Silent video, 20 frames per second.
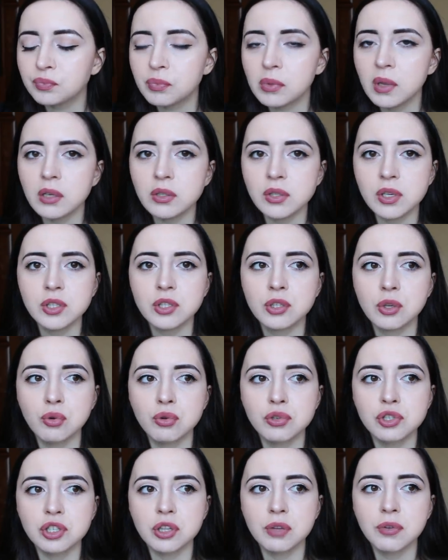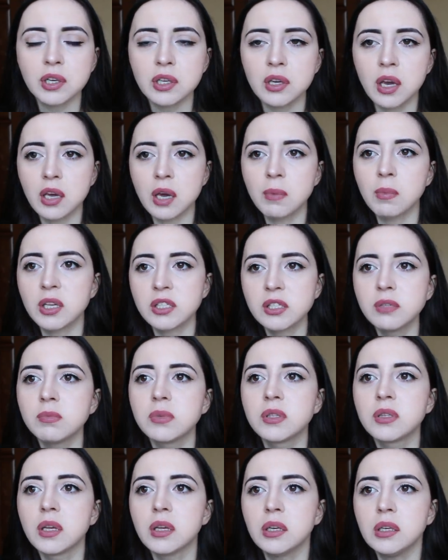Я, знаете, такой человек, я ем один
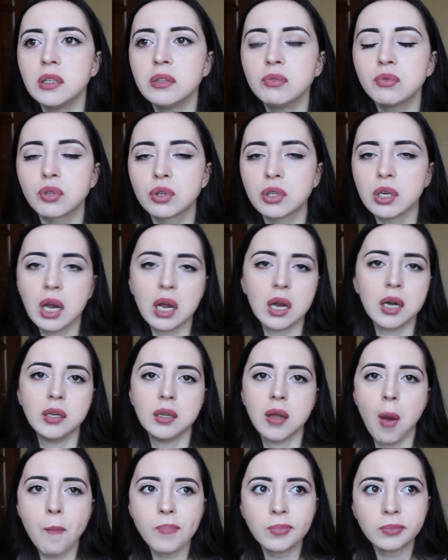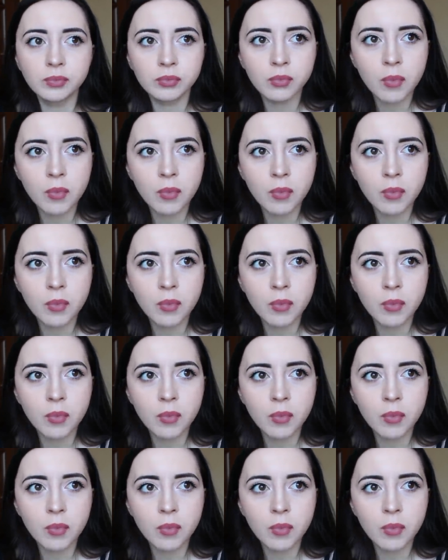мандарин, вот реально –